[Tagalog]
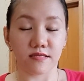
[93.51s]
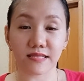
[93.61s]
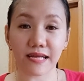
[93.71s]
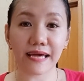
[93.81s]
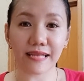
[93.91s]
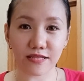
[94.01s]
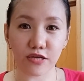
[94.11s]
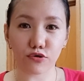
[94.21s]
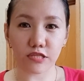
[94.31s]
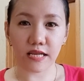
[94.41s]
Tatry
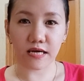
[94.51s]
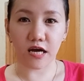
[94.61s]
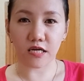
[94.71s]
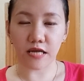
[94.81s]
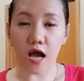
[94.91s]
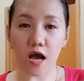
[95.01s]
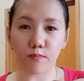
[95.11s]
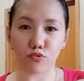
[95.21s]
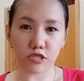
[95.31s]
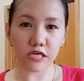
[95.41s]
natin ko talagang
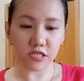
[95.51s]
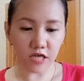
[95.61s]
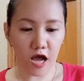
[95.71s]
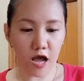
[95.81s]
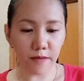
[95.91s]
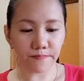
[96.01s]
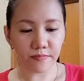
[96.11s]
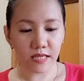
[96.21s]
nakakaputi siya.